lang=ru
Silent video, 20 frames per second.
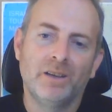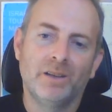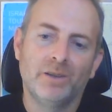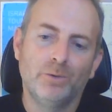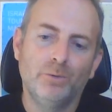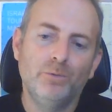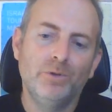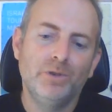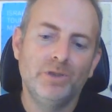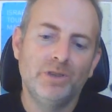
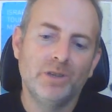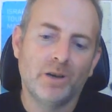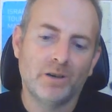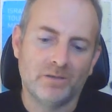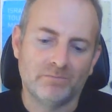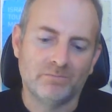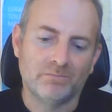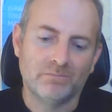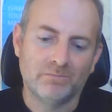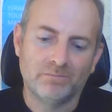Ну и
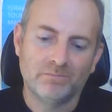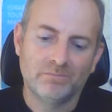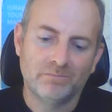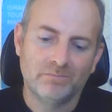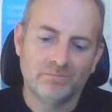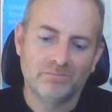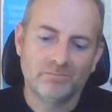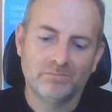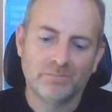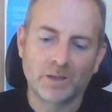я
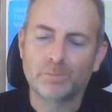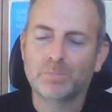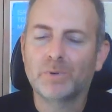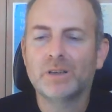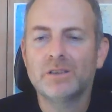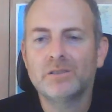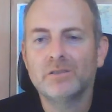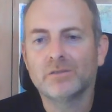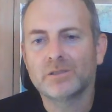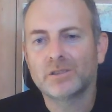
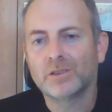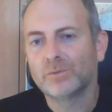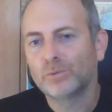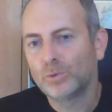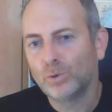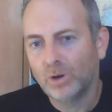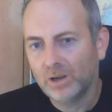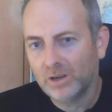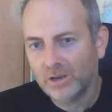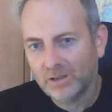отпросился в
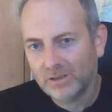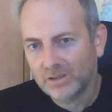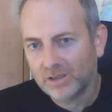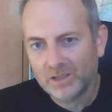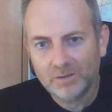туалет,